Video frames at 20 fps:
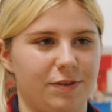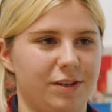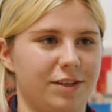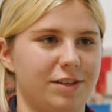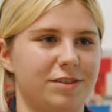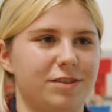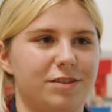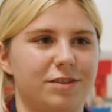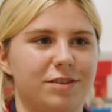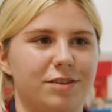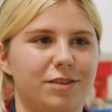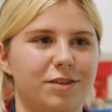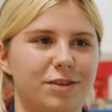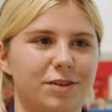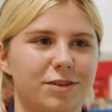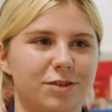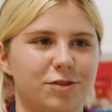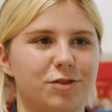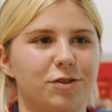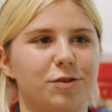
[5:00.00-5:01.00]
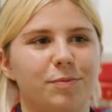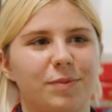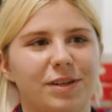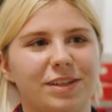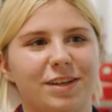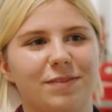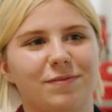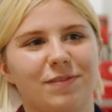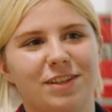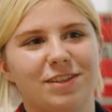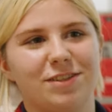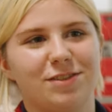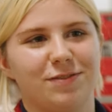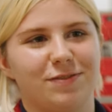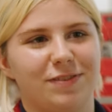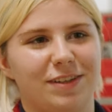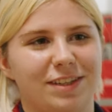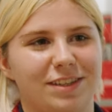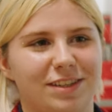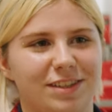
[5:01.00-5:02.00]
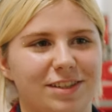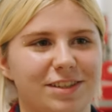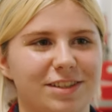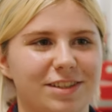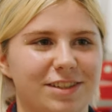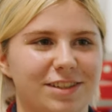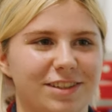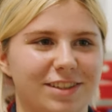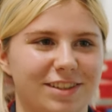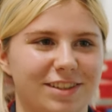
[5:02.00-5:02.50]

weiß. Schon mal denn, wenn es soweit ist.